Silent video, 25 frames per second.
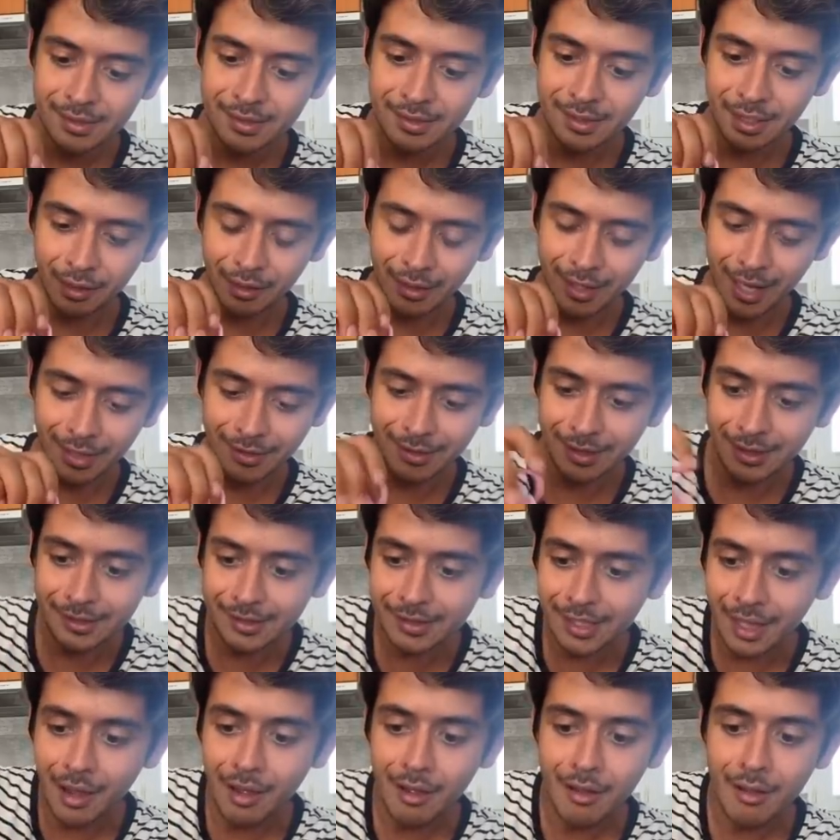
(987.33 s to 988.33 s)
Regardez
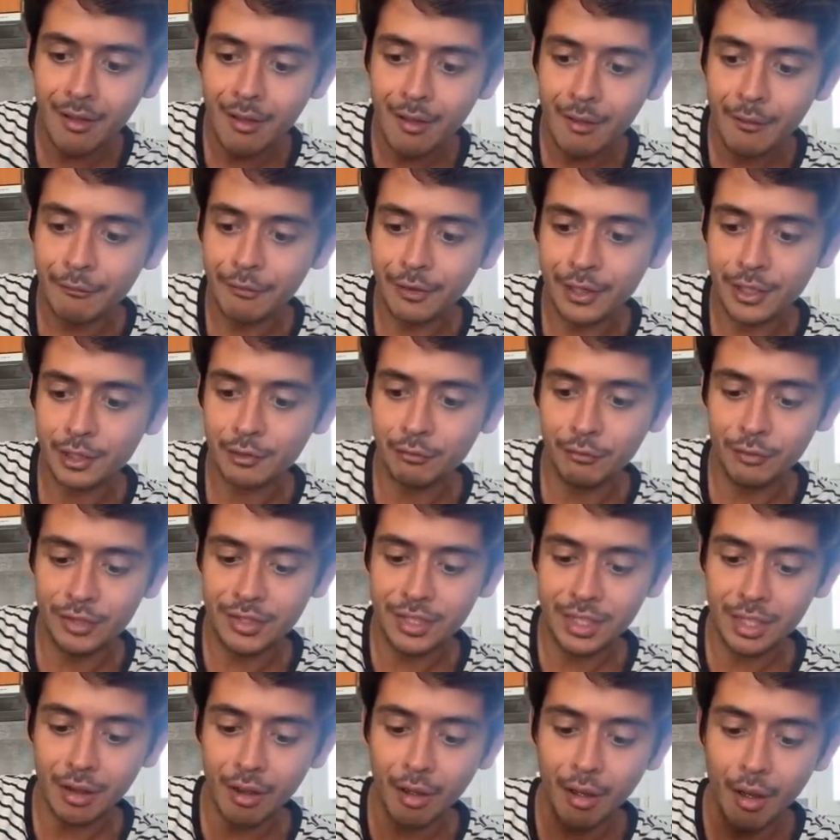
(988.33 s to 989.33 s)
ça. Enfin, je veux
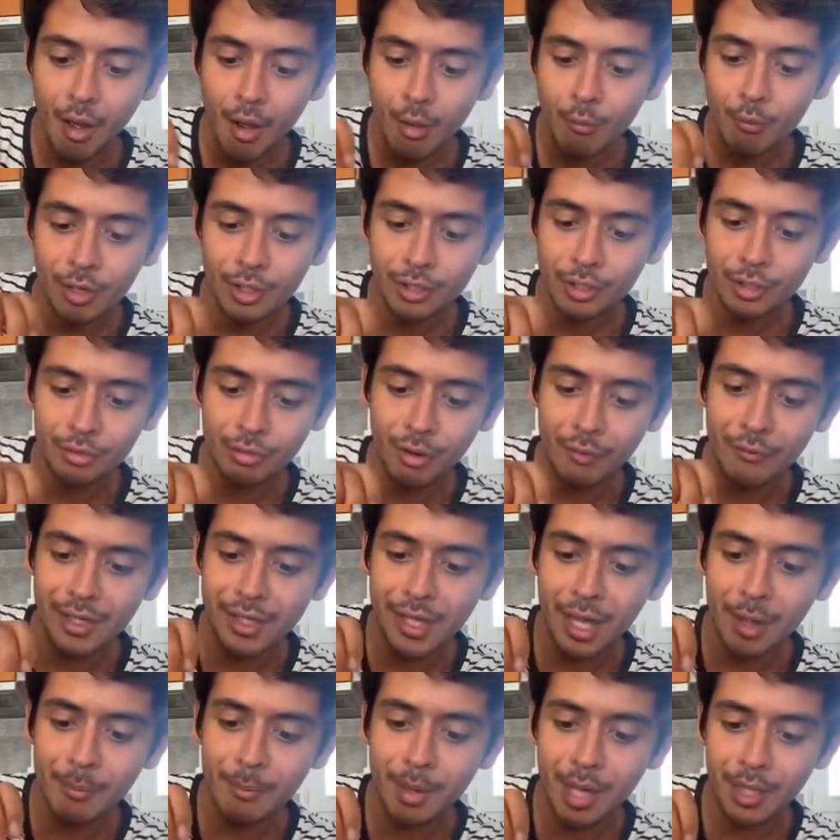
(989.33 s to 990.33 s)
dire, moi je joue avec
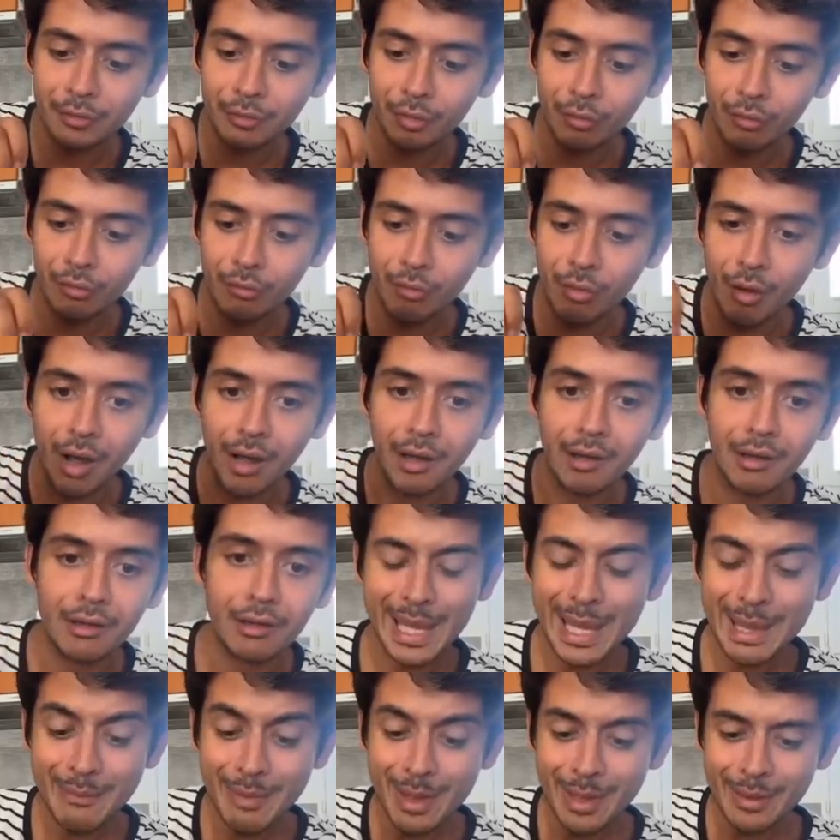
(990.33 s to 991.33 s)
un bâton, quoi.
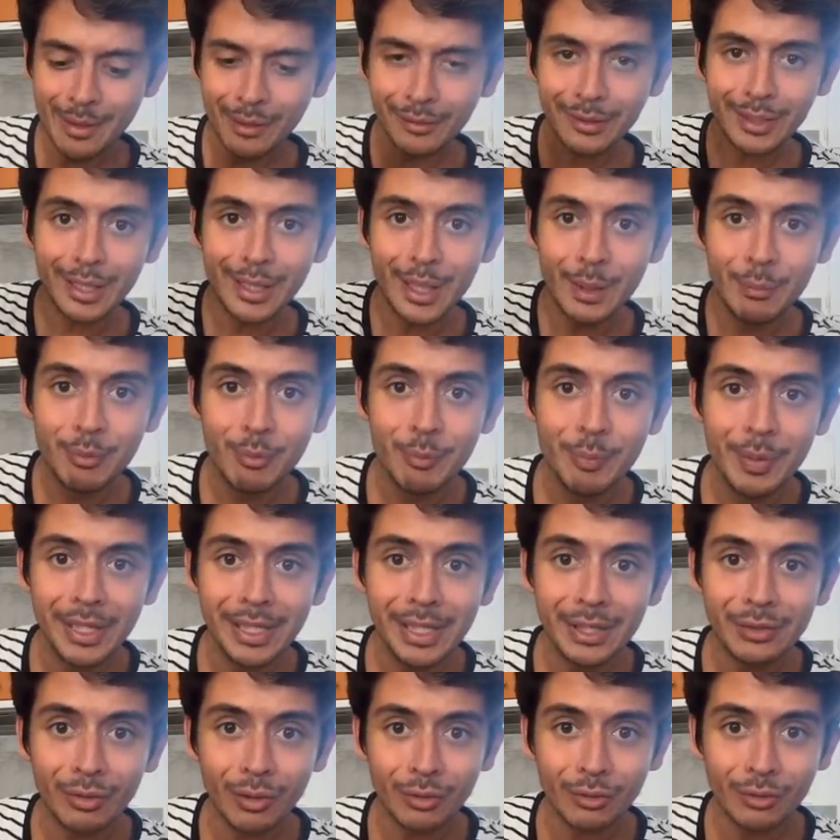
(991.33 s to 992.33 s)
Et maintenant, t'as des poupées qui
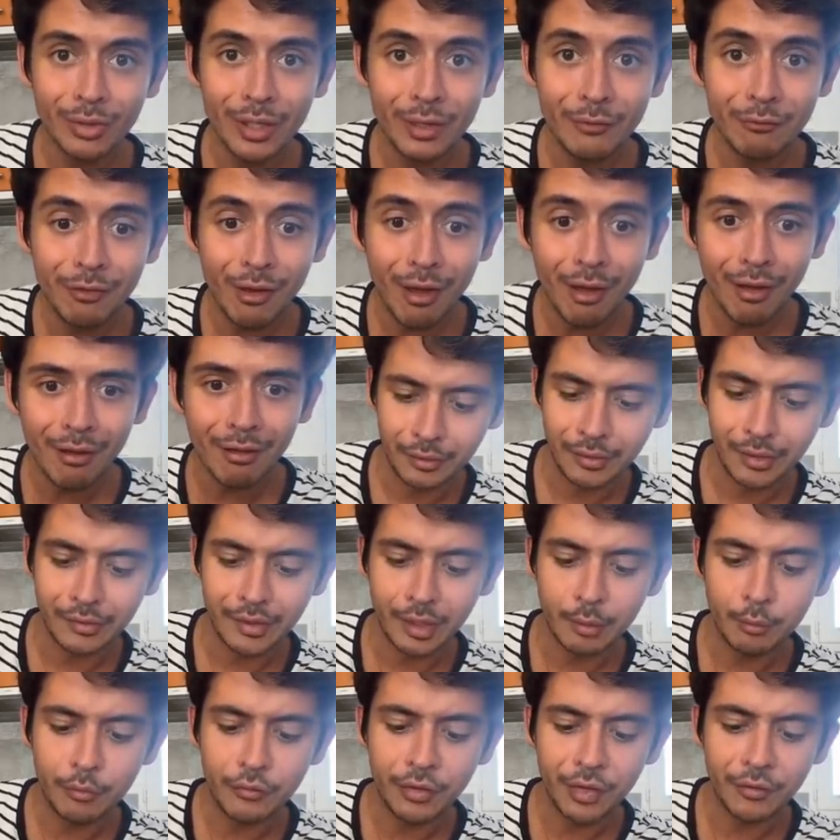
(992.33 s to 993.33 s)
sortent des fleurs. C'est en train
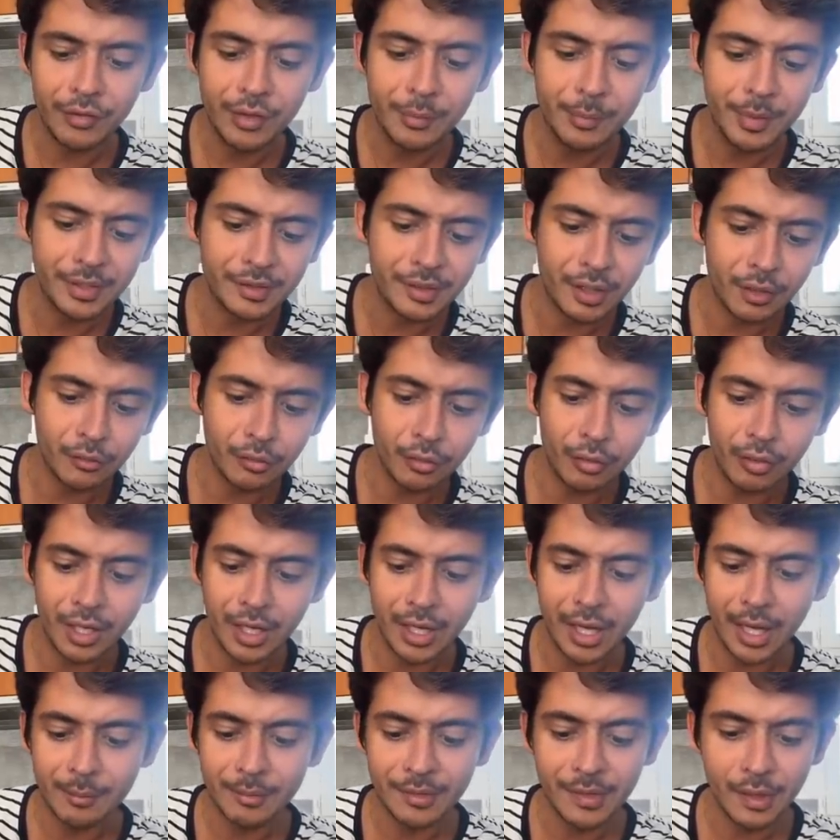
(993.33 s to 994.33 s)
de me faire flipper ce qui en sort là quand
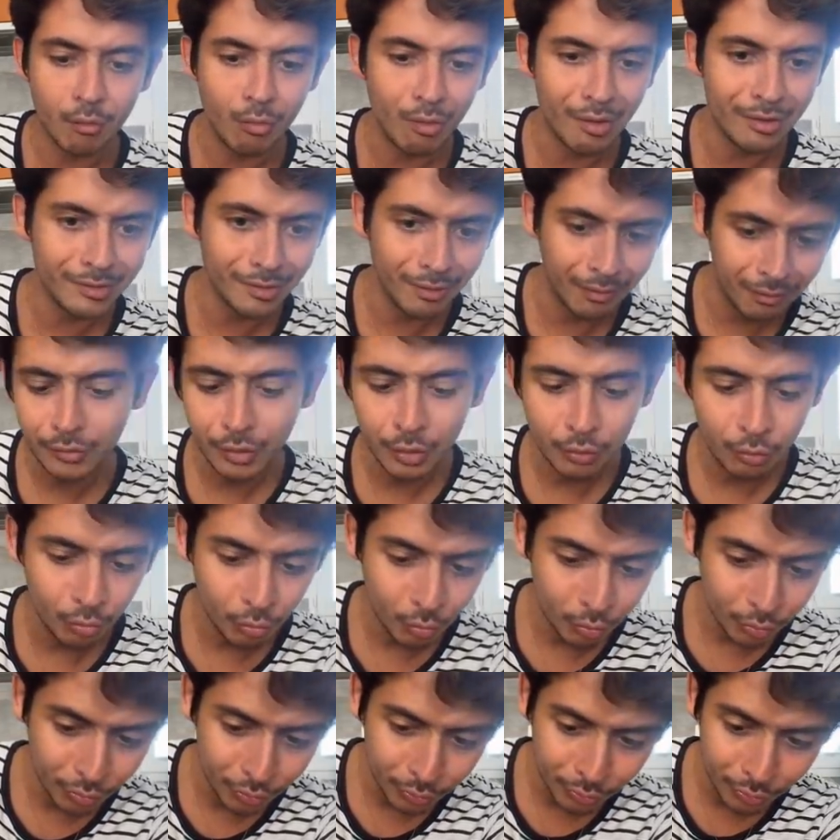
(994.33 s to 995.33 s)
même. C'est quoi ça C'est une
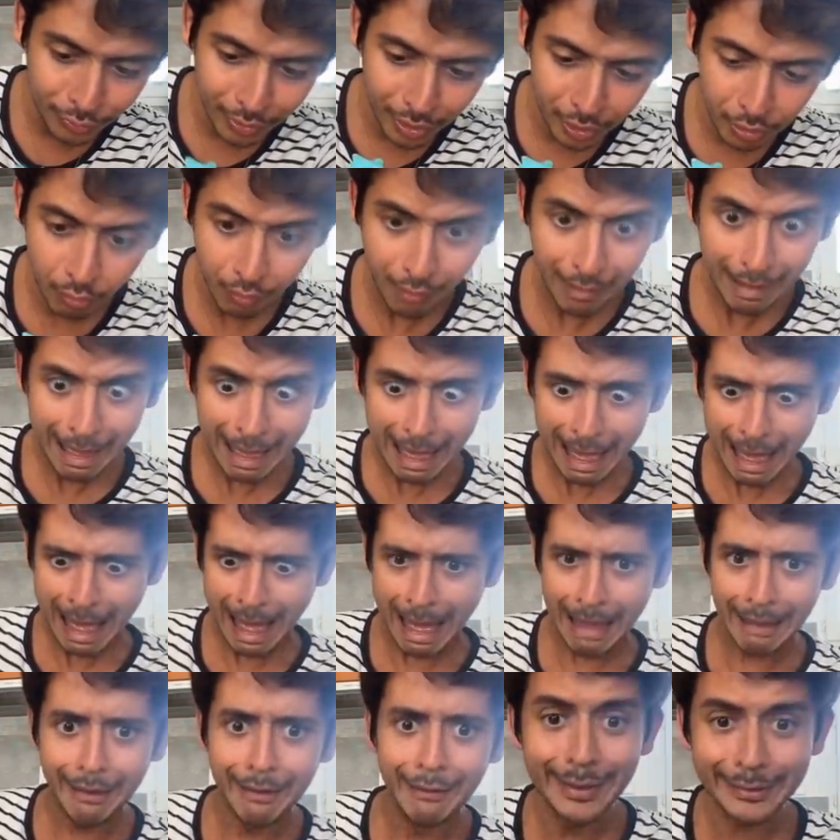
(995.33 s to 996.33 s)
couille de dragon.
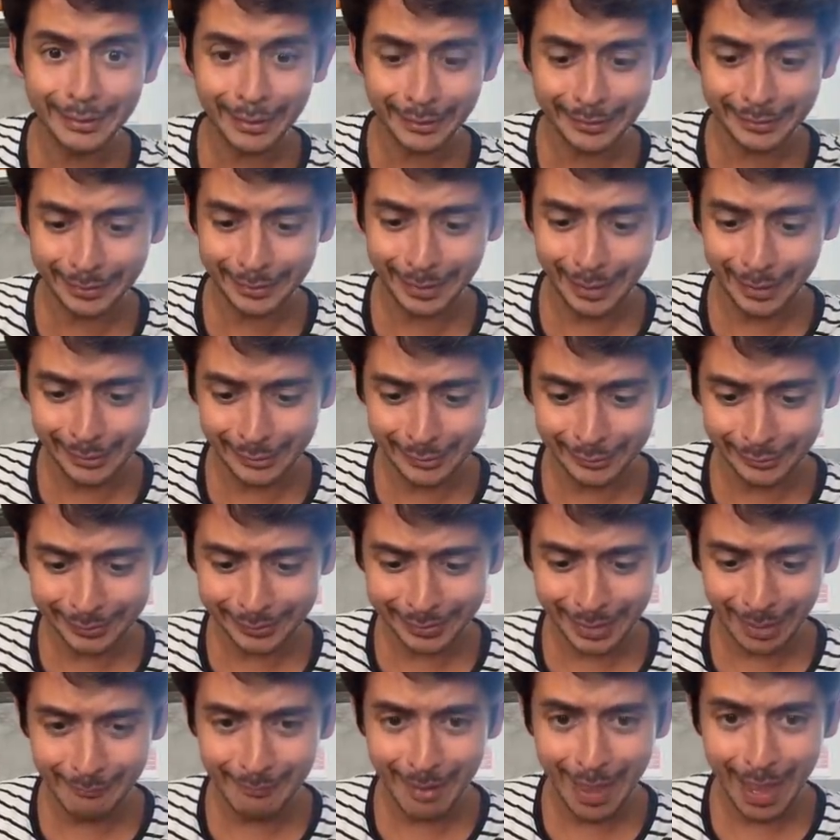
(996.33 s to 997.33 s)
Ah Il sorti des coups, sa
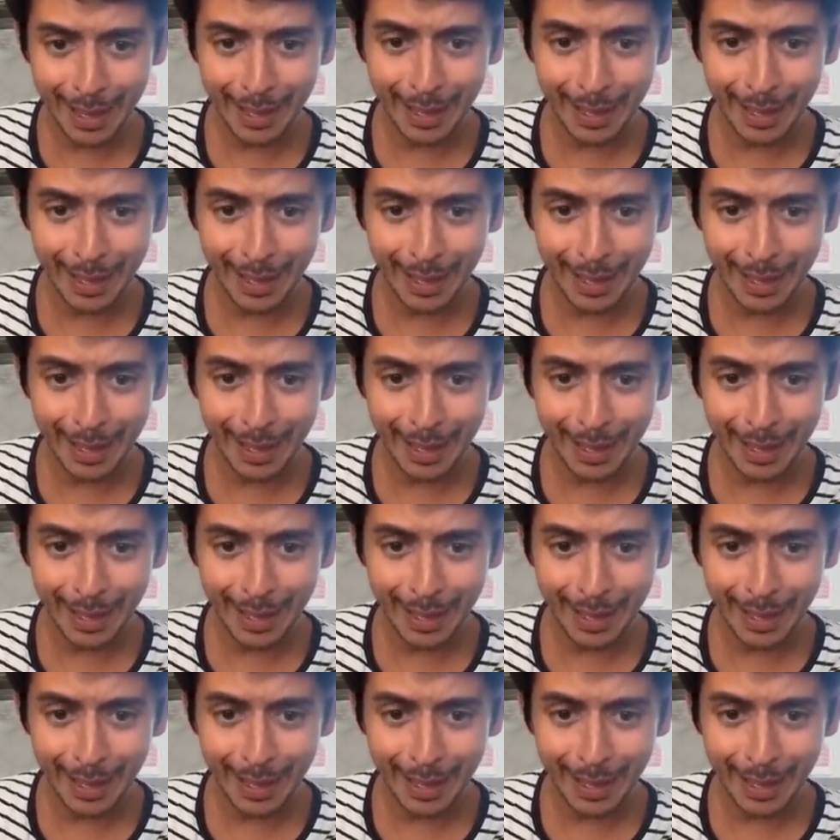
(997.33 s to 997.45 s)
mère